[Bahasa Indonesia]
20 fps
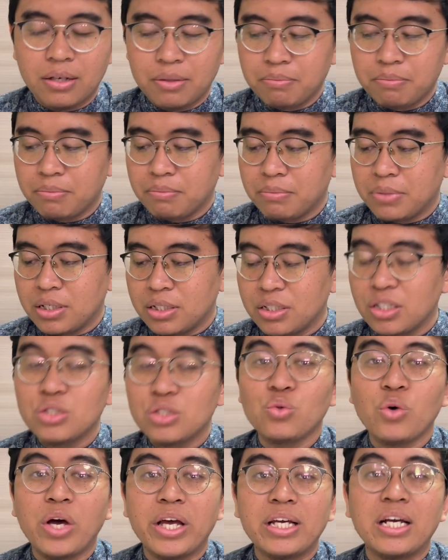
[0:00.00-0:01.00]

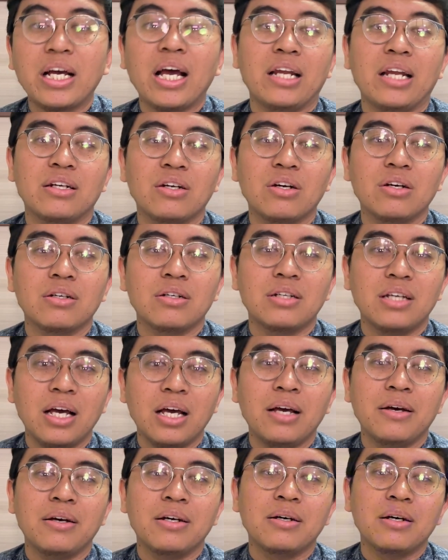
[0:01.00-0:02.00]
menyesuaikan ya
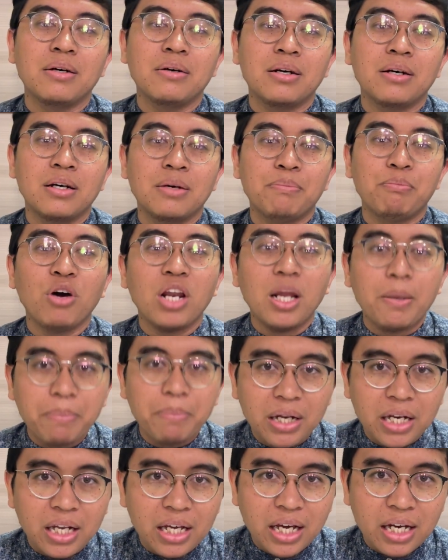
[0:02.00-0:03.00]
uh, pola
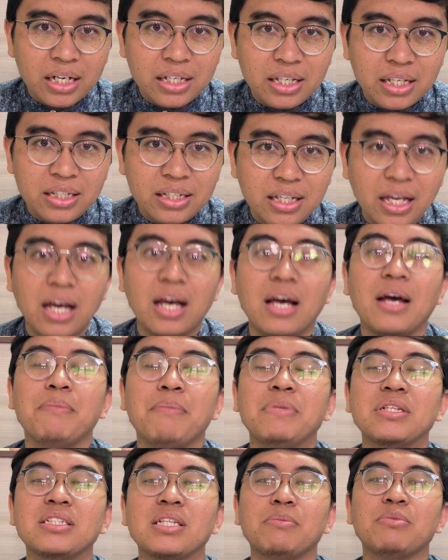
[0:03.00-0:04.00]
pendidikan kita
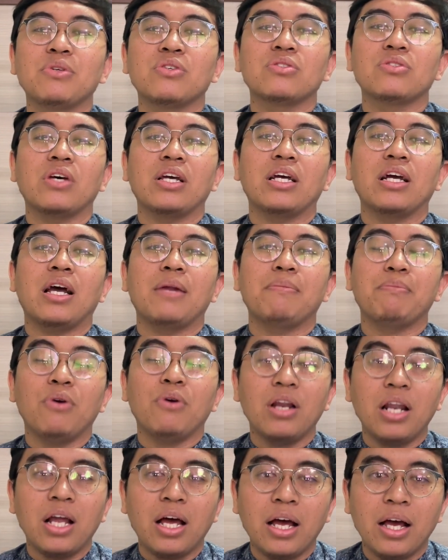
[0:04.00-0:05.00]
bisa menyesuaikan
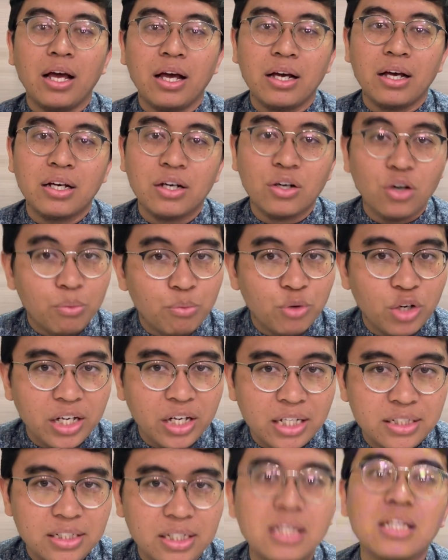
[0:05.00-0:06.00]
pola uh,
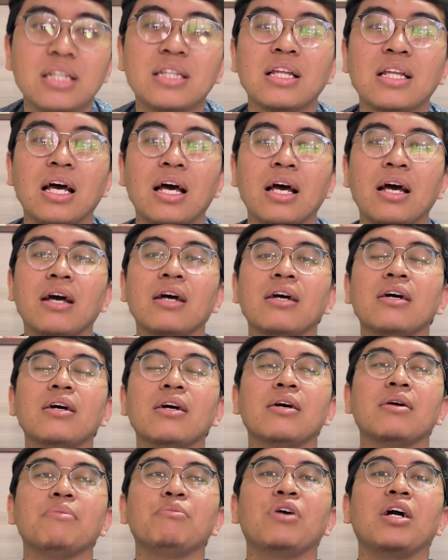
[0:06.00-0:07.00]
komunikasi kita
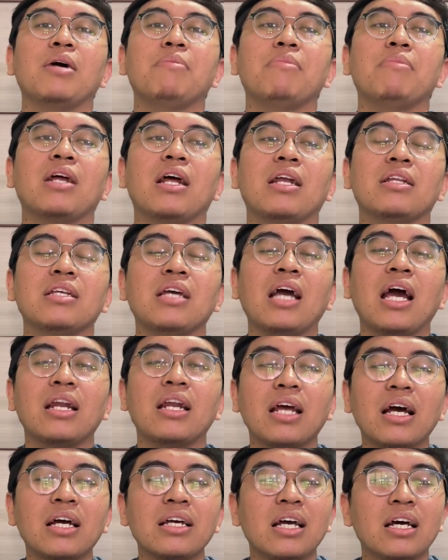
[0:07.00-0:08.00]
bukan berarti
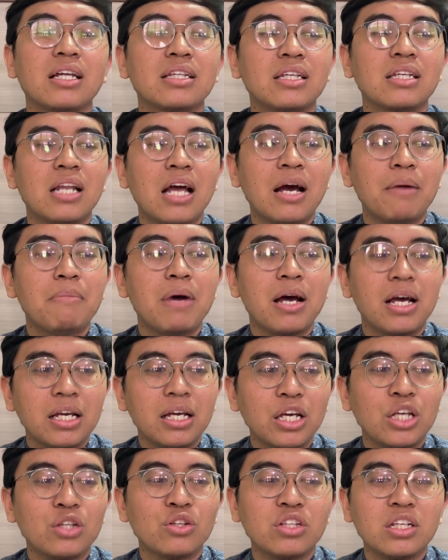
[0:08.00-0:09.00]
anak yang tidak
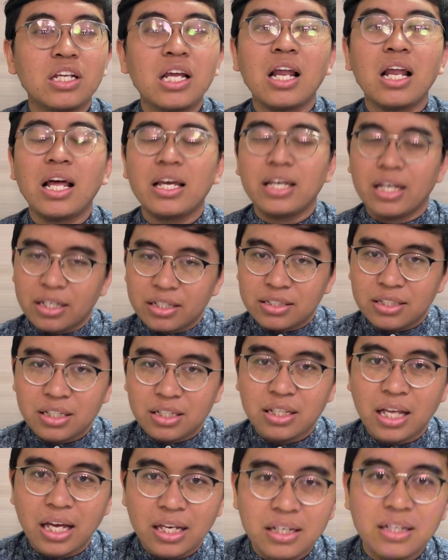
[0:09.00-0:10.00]
baik itu tidak layak
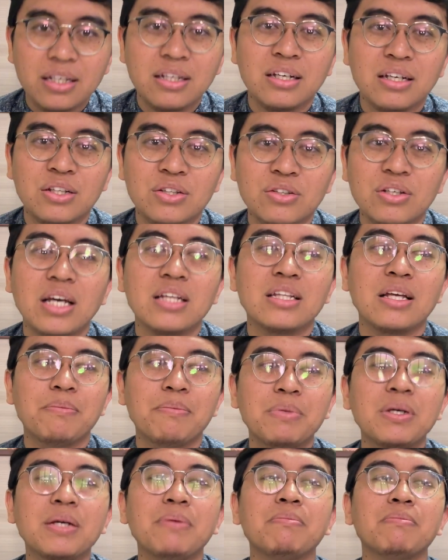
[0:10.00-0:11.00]
dicintai gitu ya
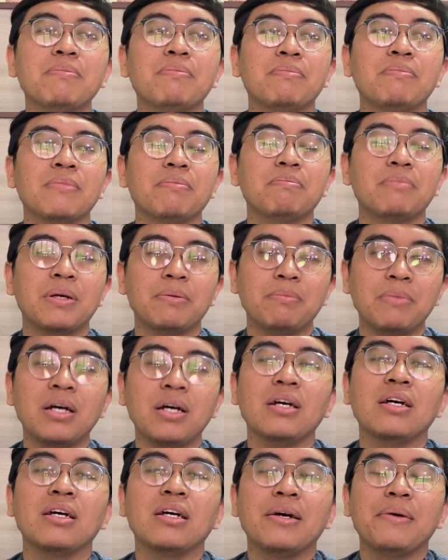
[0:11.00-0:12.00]
tapi
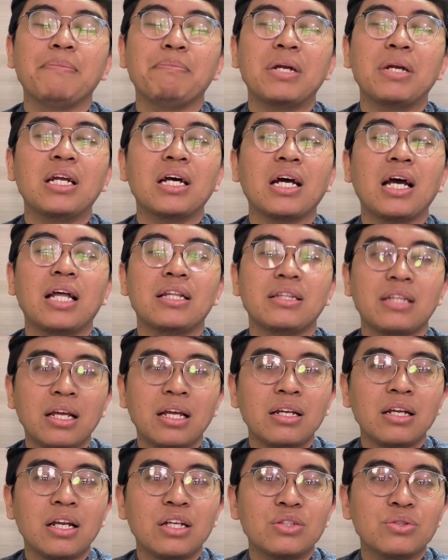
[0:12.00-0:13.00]
memang
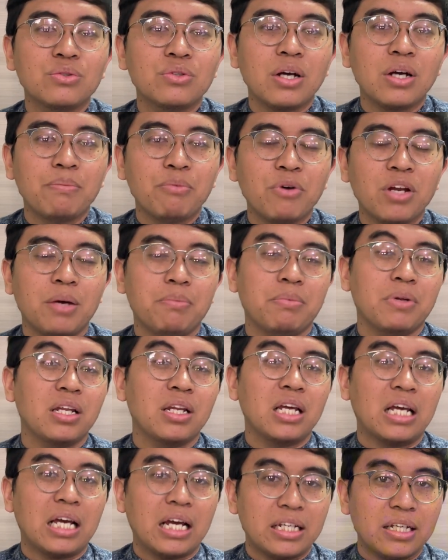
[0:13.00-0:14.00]
pendekatan dan juga pola
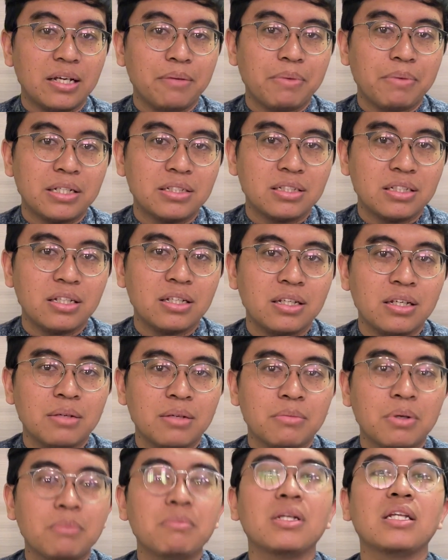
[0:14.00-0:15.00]
pendidikannya pasti
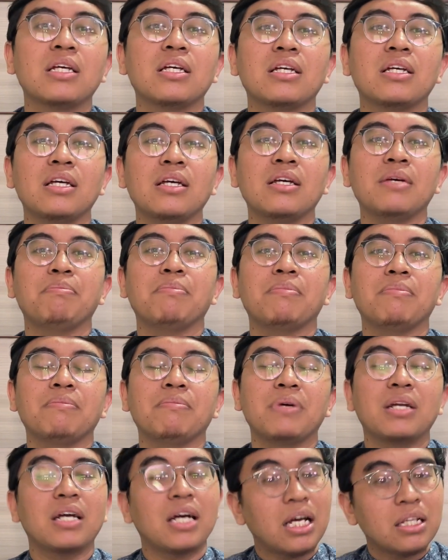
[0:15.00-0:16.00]
memiliki
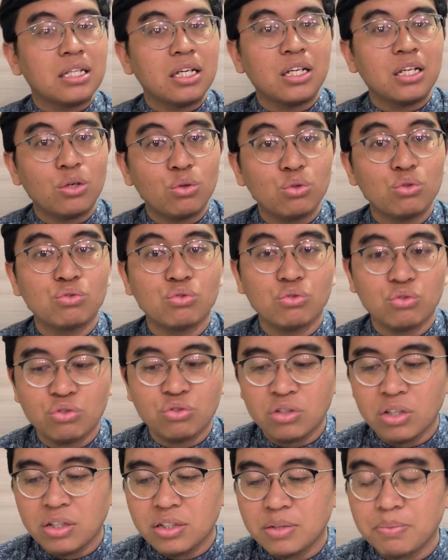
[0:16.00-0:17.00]
pendekatan yang
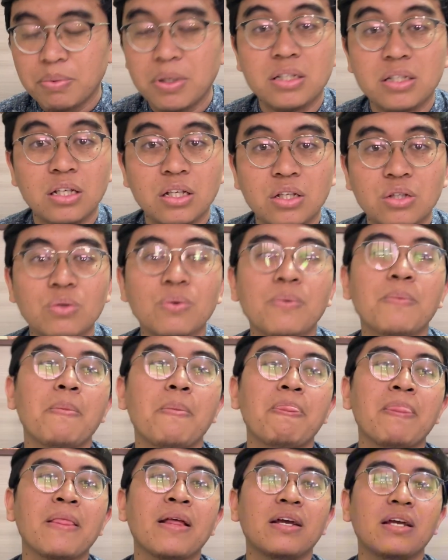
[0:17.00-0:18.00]
khusus seperti itu
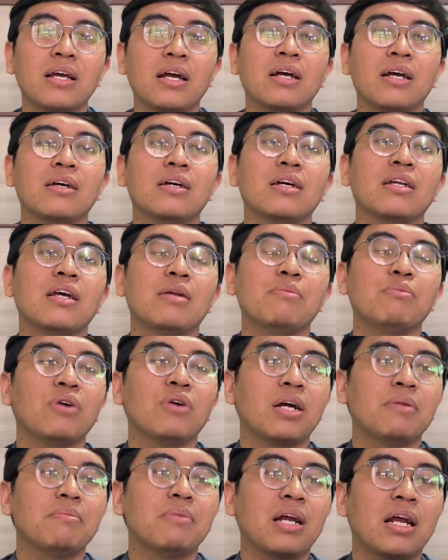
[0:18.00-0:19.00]
ya dan
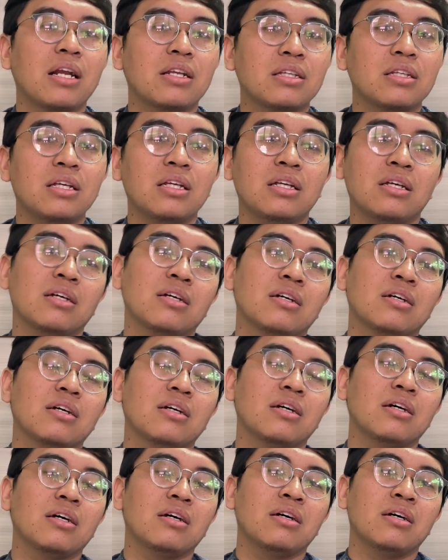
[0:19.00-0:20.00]
bukan berarti
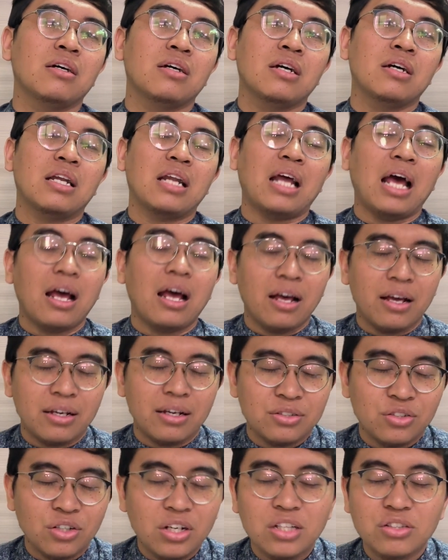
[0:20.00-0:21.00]
uh,
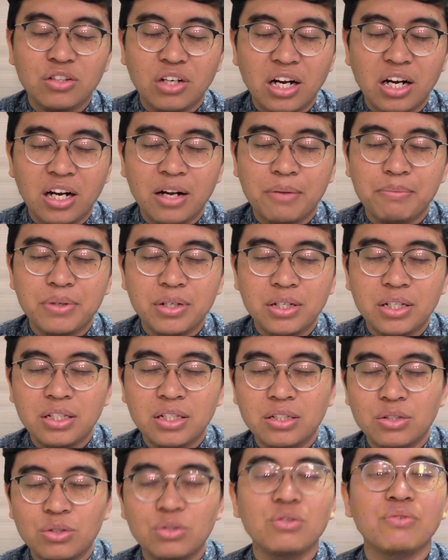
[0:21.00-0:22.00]
saudara-saudara
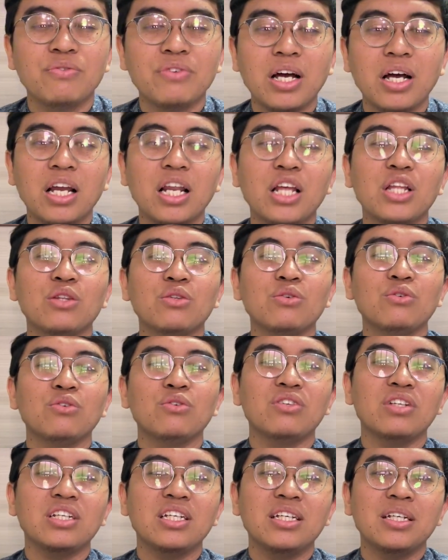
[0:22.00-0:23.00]
Nabi Yusuf yang lain tuh
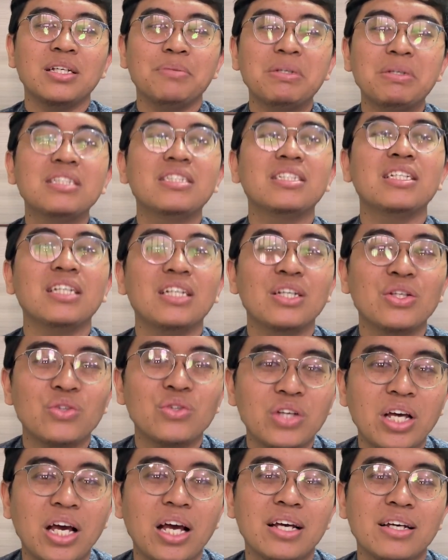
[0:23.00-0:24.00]
dibenci
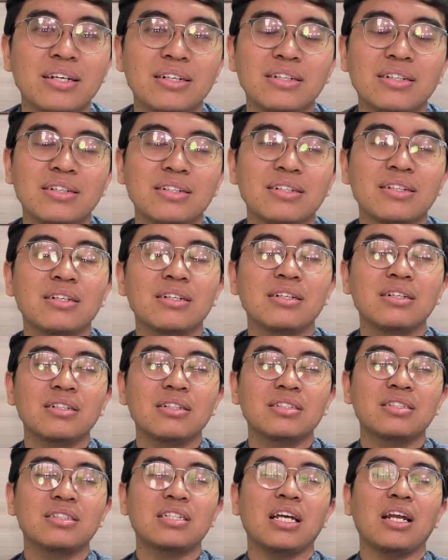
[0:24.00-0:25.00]
gitu ya Eh,
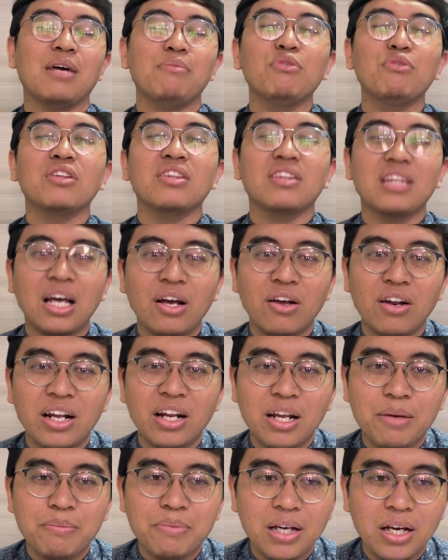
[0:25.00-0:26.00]
secara mutlak oleh
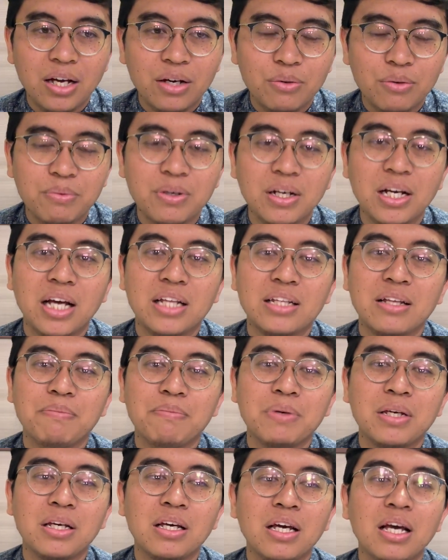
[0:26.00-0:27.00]
Nabi Yakub enggak,
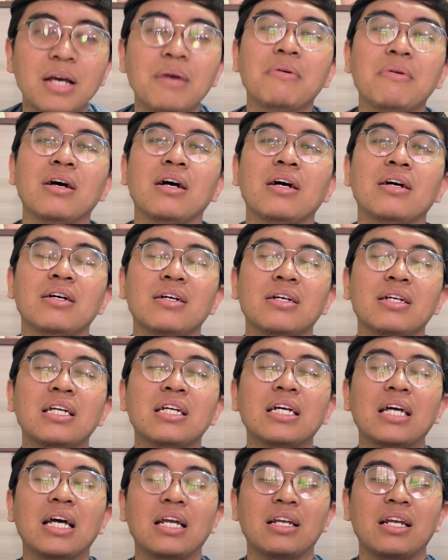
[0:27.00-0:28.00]
tapi e,
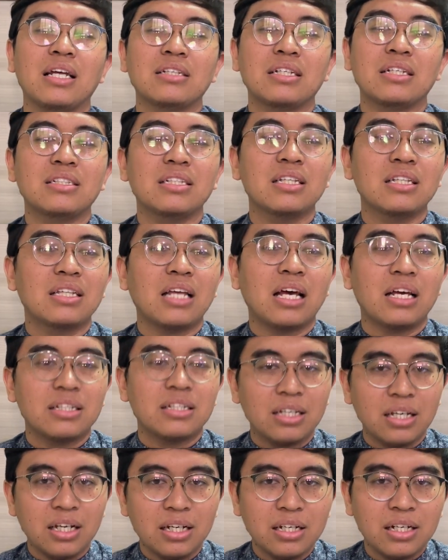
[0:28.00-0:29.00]
dengan rasa
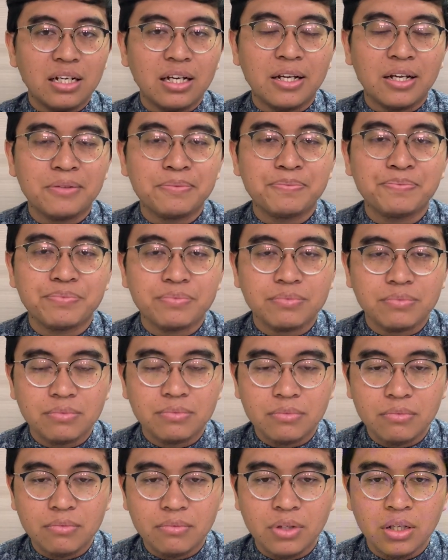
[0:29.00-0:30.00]
cintanya, dengan
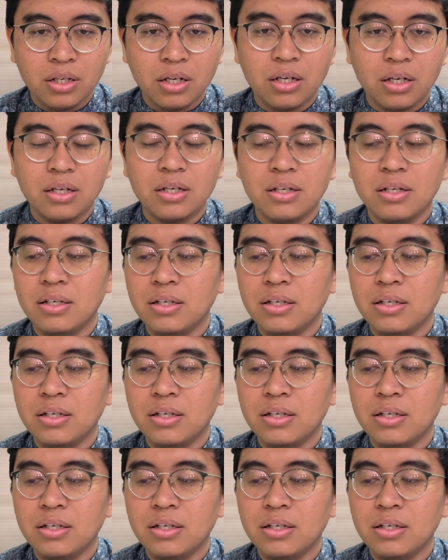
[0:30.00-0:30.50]
e,